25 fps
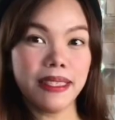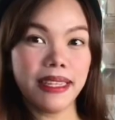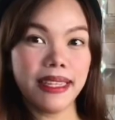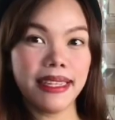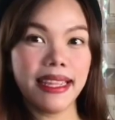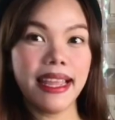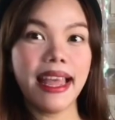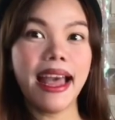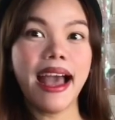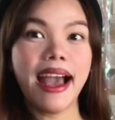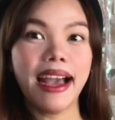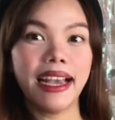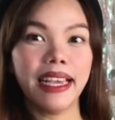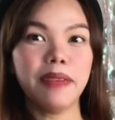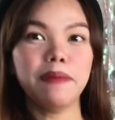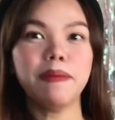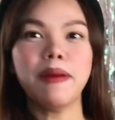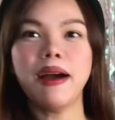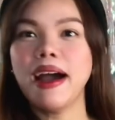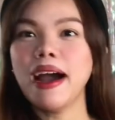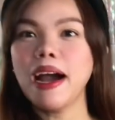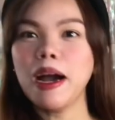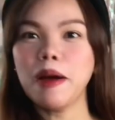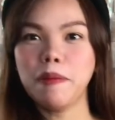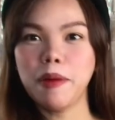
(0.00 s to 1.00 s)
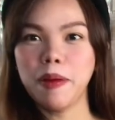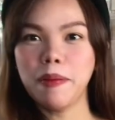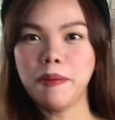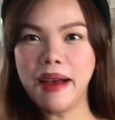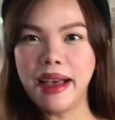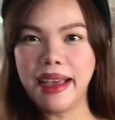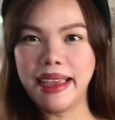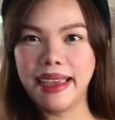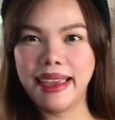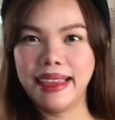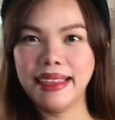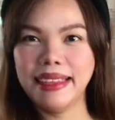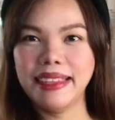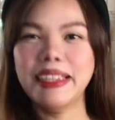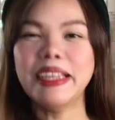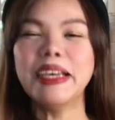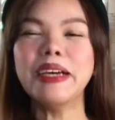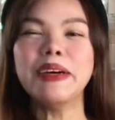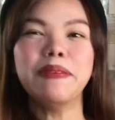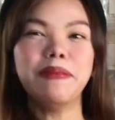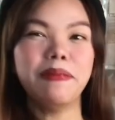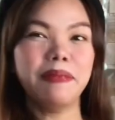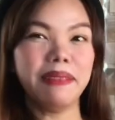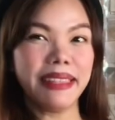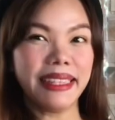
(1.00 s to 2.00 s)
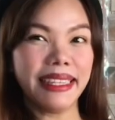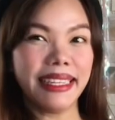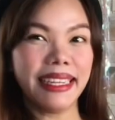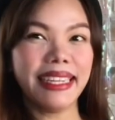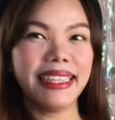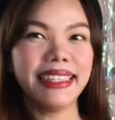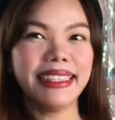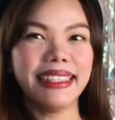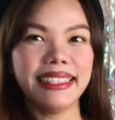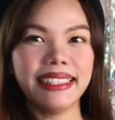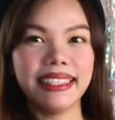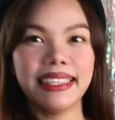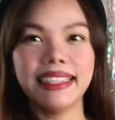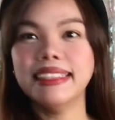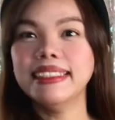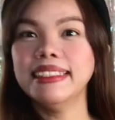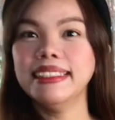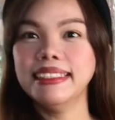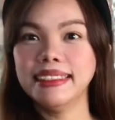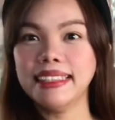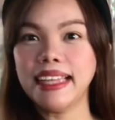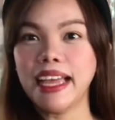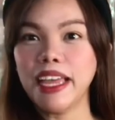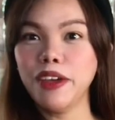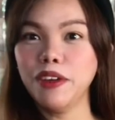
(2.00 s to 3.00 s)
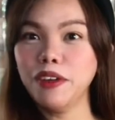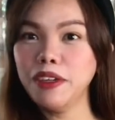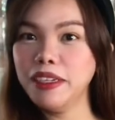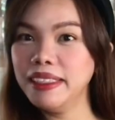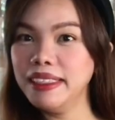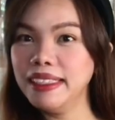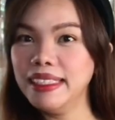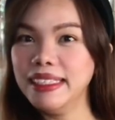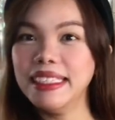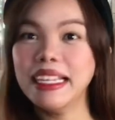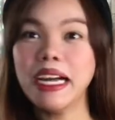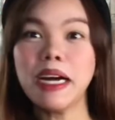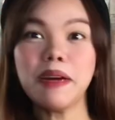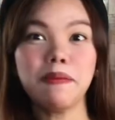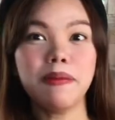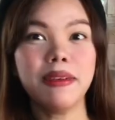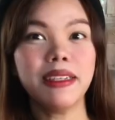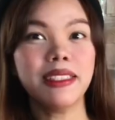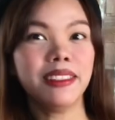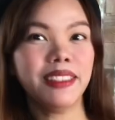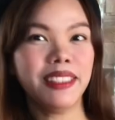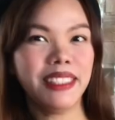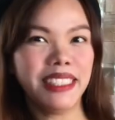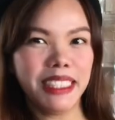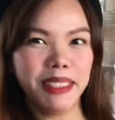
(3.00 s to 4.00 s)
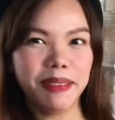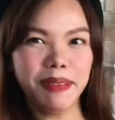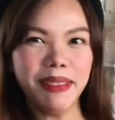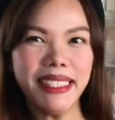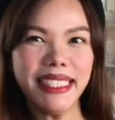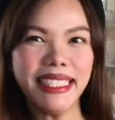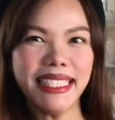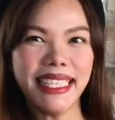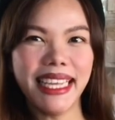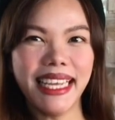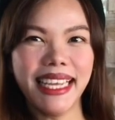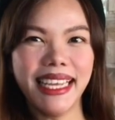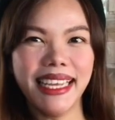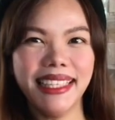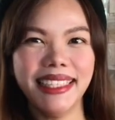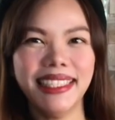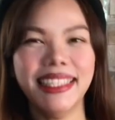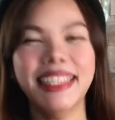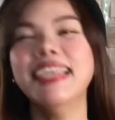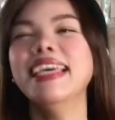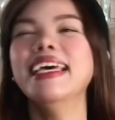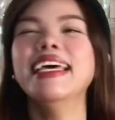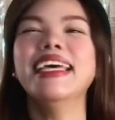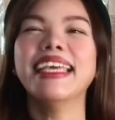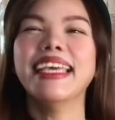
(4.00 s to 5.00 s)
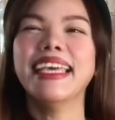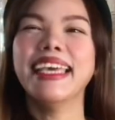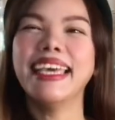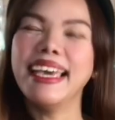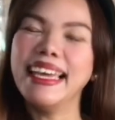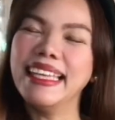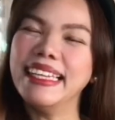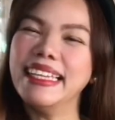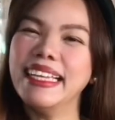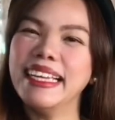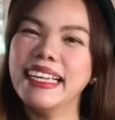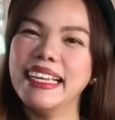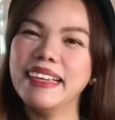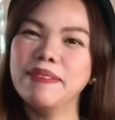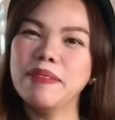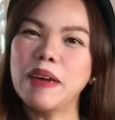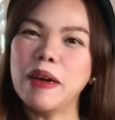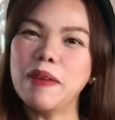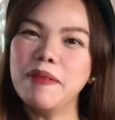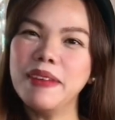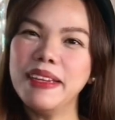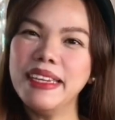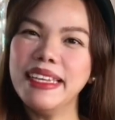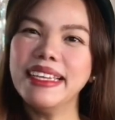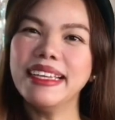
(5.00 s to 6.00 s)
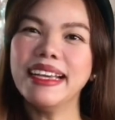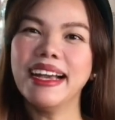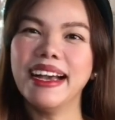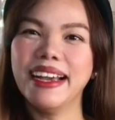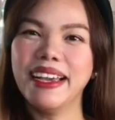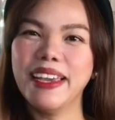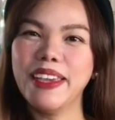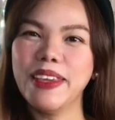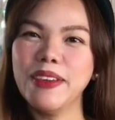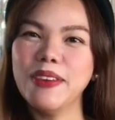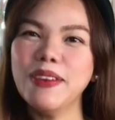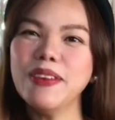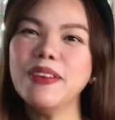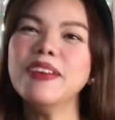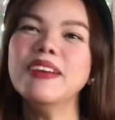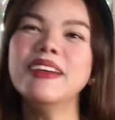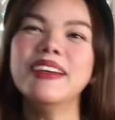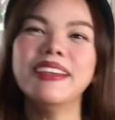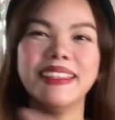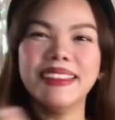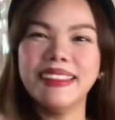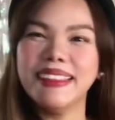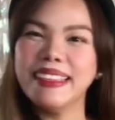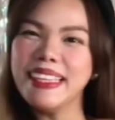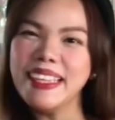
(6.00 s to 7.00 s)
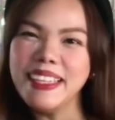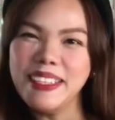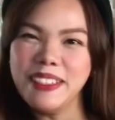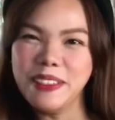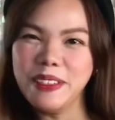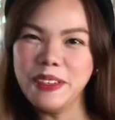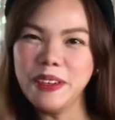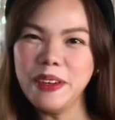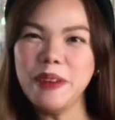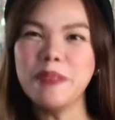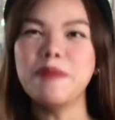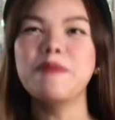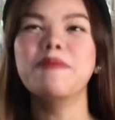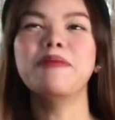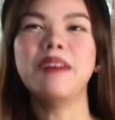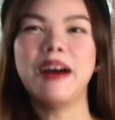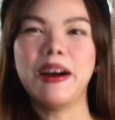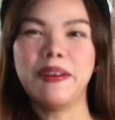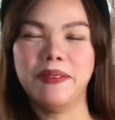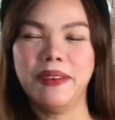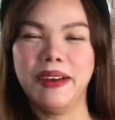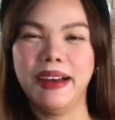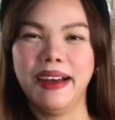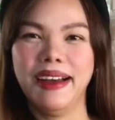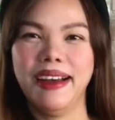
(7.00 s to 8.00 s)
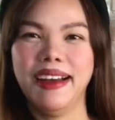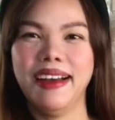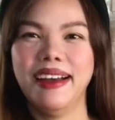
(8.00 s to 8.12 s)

na aking mga kababayan? Matagal-tagal din tayong hindi nakapag-chismisan, kaya nagbabalik ang inyong teacher mama.